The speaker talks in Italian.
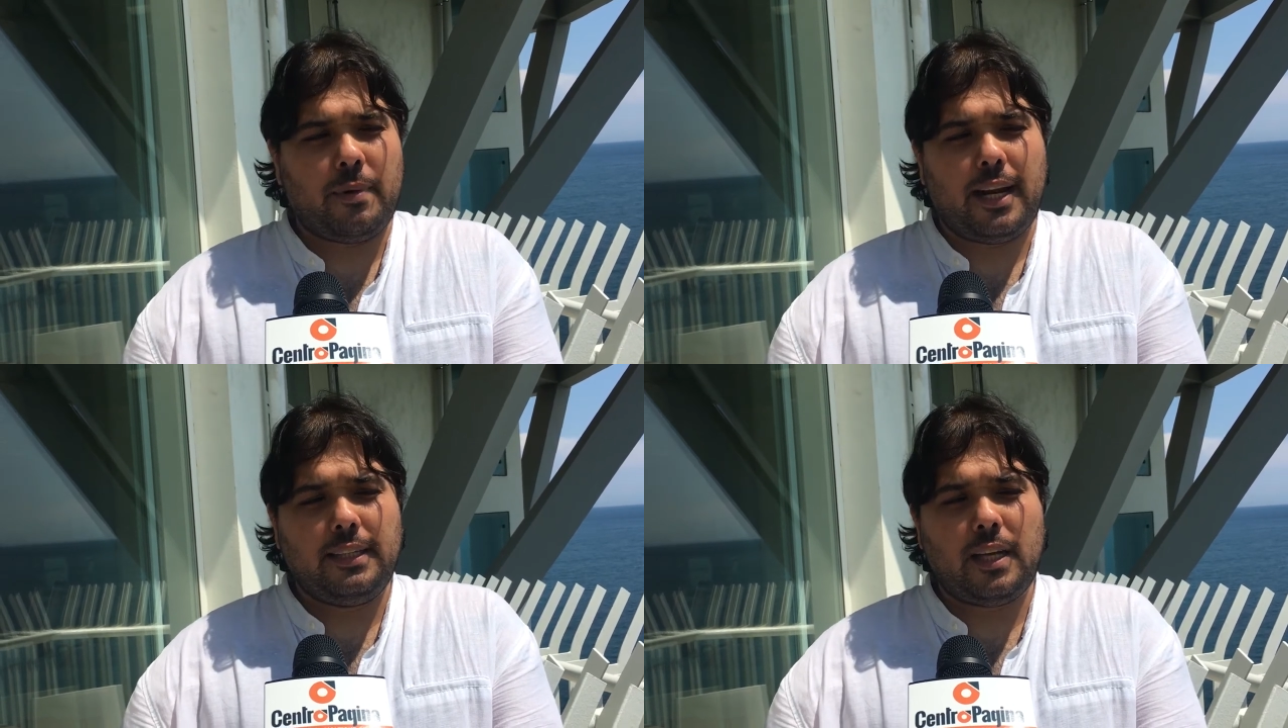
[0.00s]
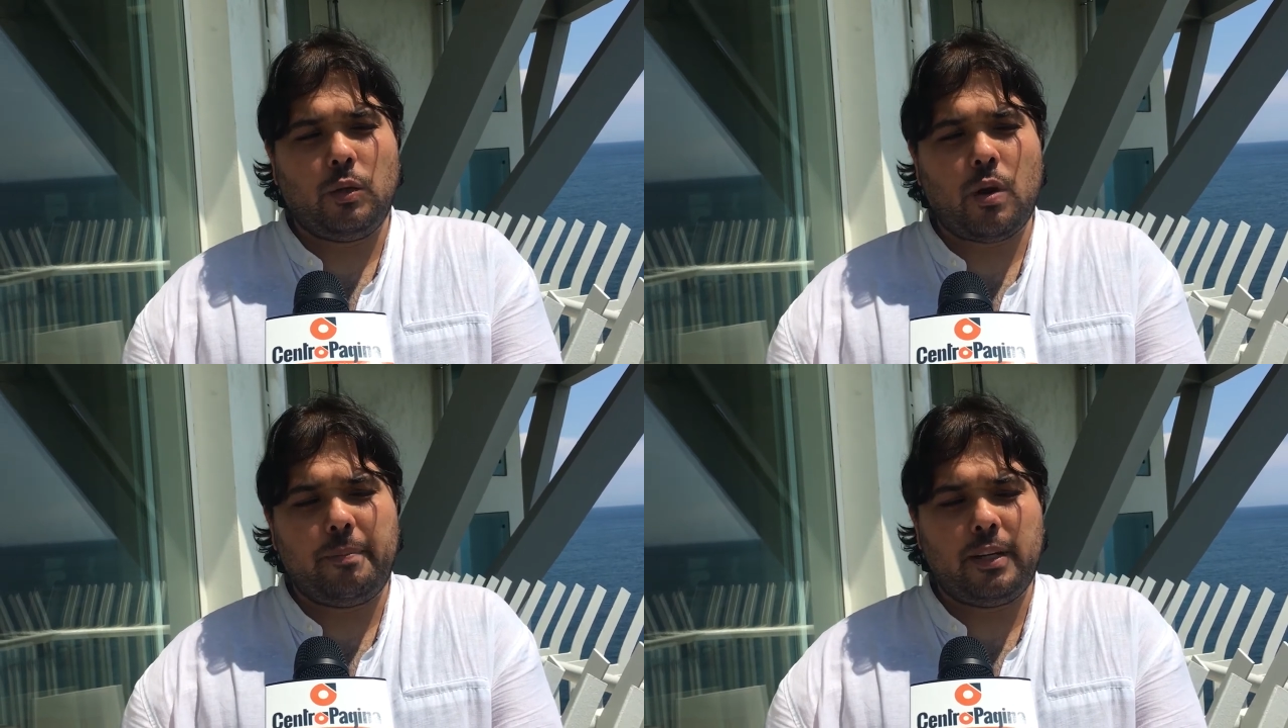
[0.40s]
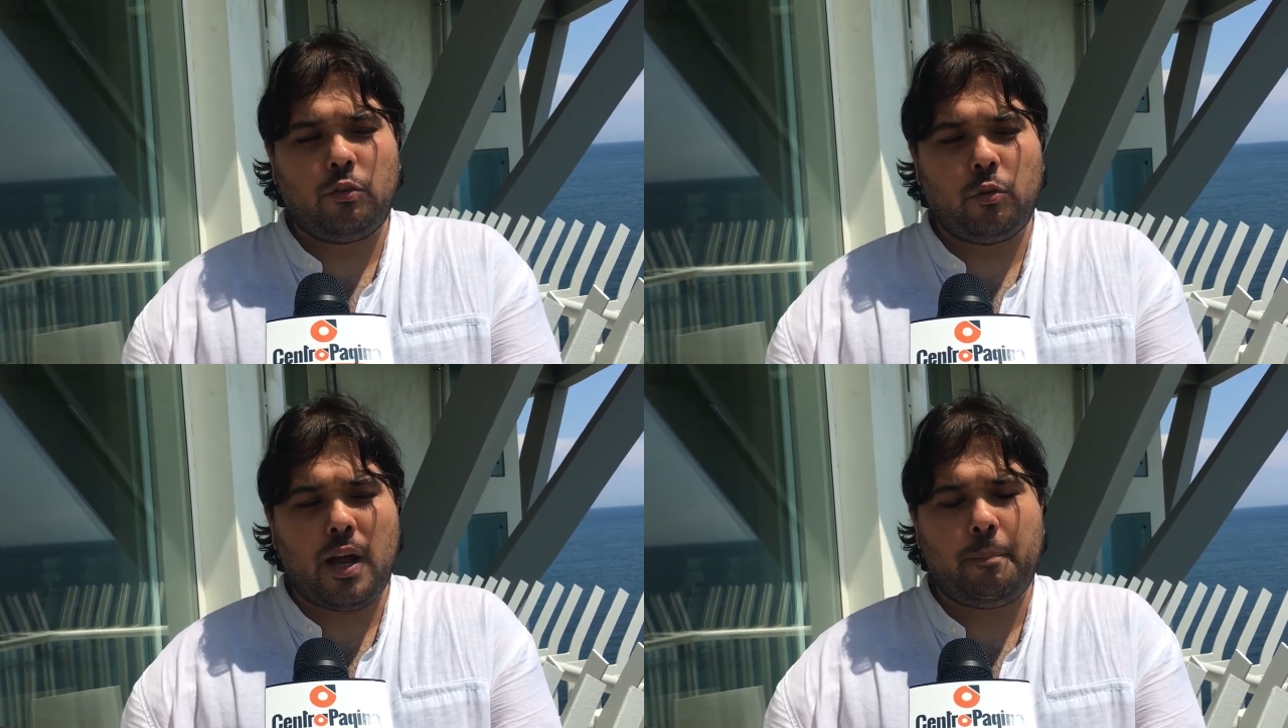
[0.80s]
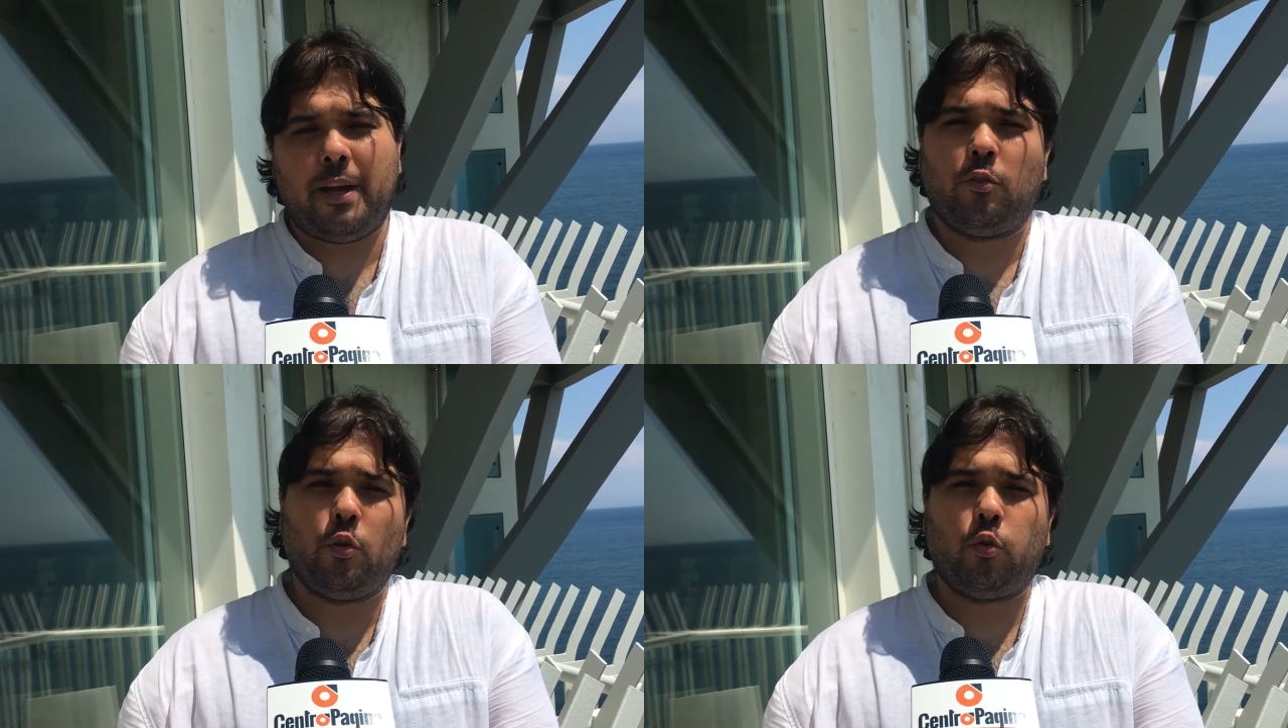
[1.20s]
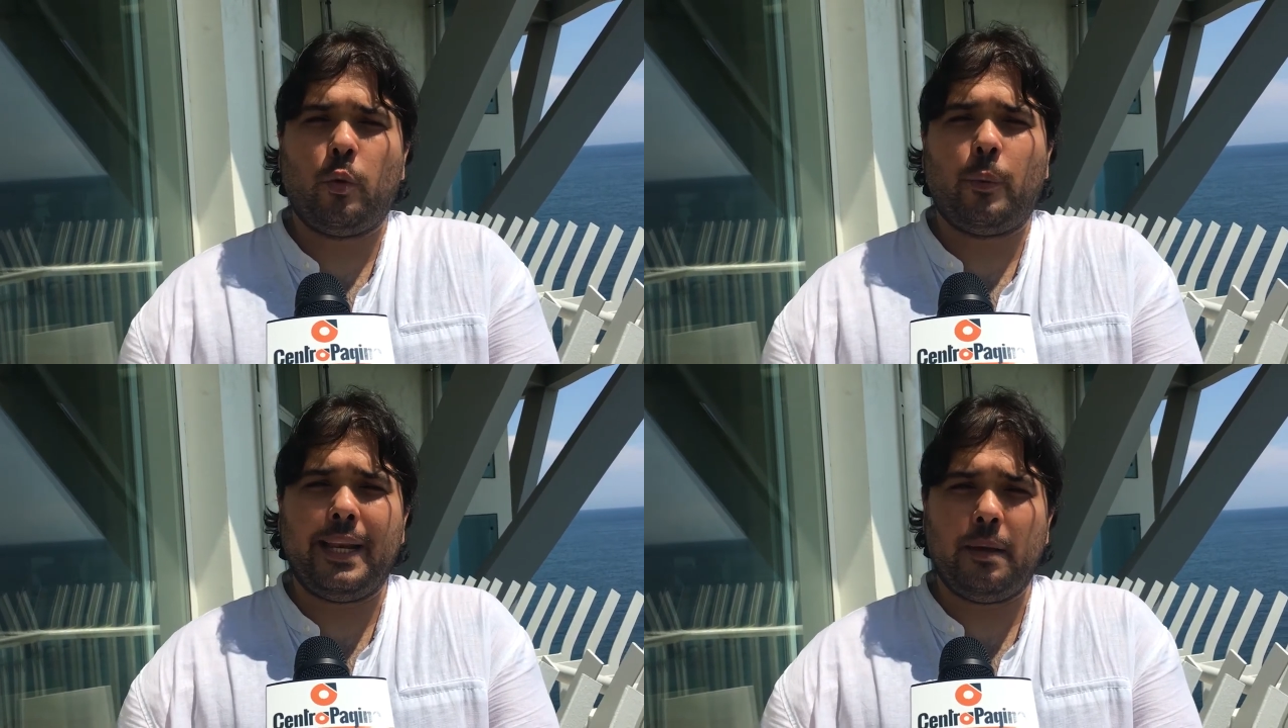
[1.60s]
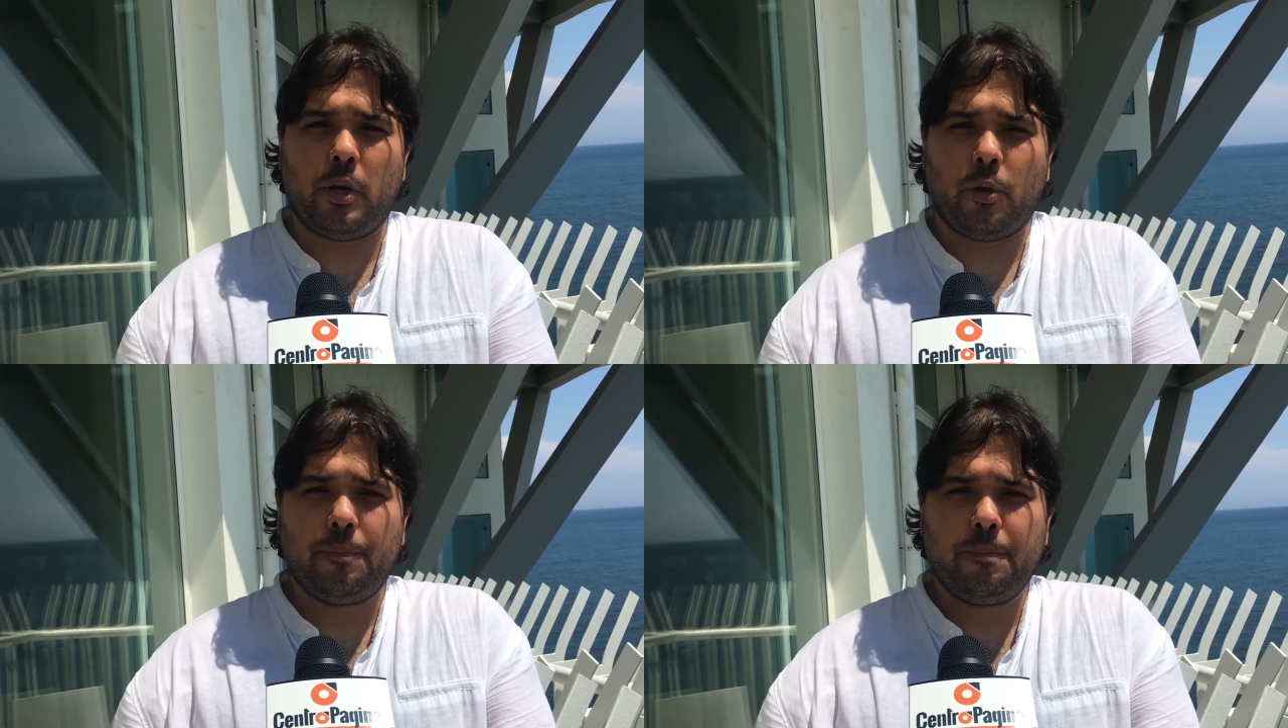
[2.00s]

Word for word: malattia di una persona, ha perso il suo equilibrio